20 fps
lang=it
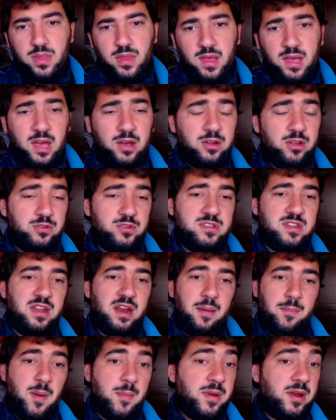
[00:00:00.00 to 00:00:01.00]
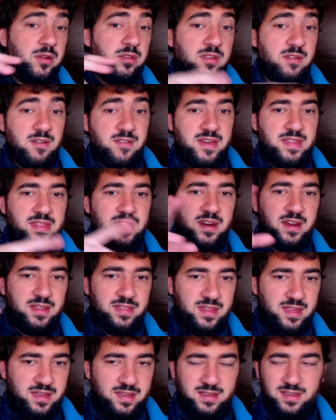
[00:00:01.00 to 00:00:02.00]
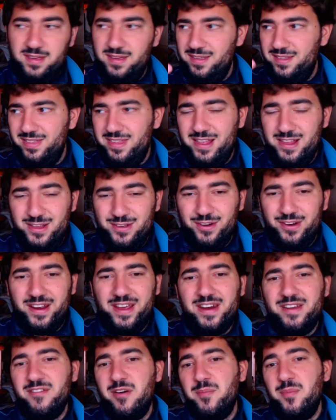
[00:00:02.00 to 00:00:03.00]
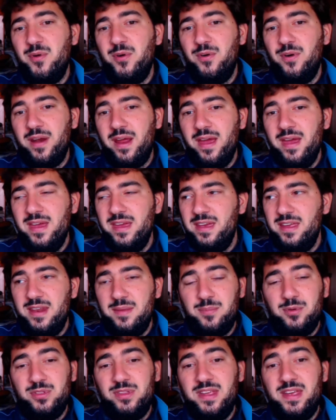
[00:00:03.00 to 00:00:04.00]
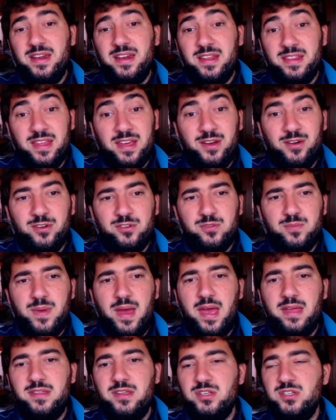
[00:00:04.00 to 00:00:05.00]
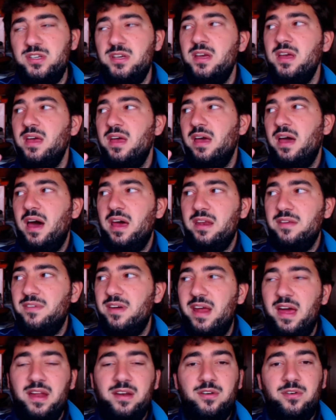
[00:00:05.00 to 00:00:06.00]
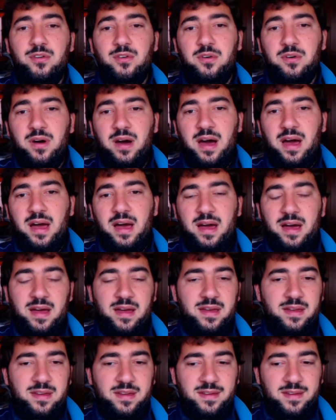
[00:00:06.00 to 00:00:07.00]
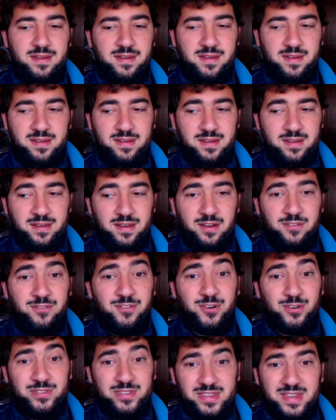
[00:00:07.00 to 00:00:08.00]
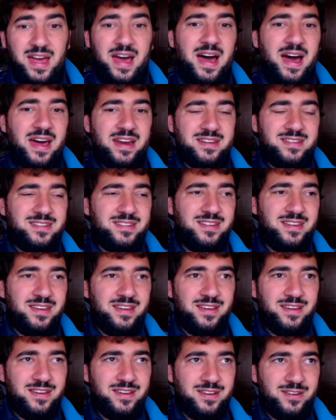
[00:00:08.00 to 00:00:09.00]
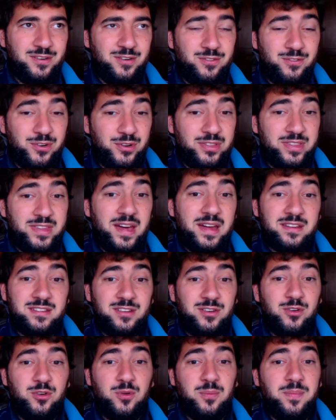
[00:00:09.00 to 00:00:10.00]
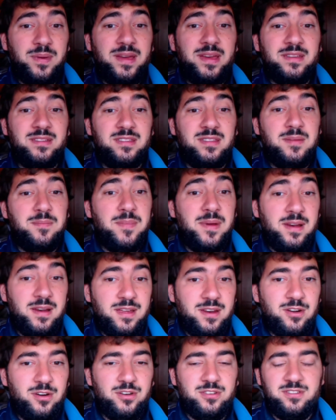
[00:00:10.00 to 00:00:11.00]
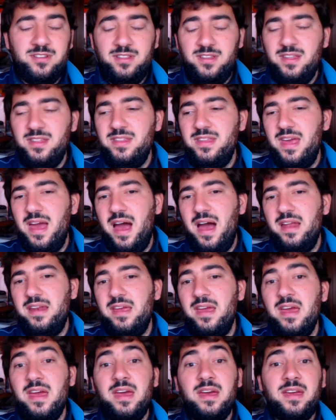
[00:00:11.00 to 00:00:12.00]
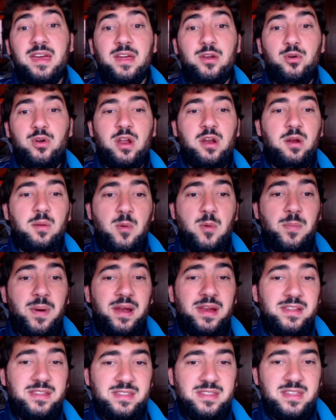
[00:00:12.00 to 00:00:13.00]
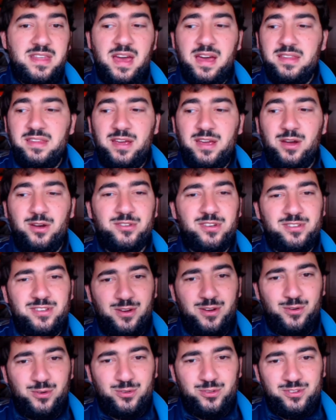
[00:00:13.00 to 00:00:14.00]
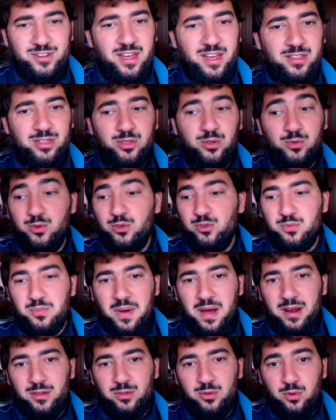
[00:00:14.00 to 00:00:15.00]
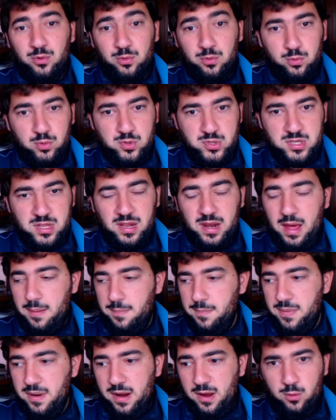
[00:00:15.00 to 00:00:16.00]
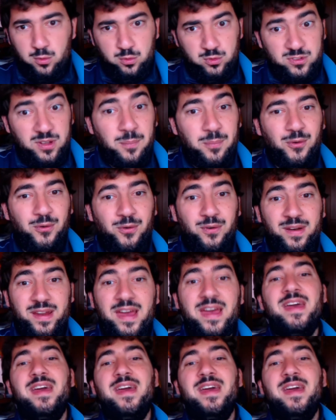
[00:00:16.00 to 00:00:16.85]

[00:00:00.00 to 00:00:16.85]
Che cosa succederà? Paprino deve vendere dei, degli organi a vapore, i nipotini dei cosmetici, arriveranno a eh, affrontarsi, confrontarsi con un paese di pelle rosse, di indiani, che non hanno la più pallida idea di che cosa sia un rossetto, uno smalto, un lucida labbra o un sapone,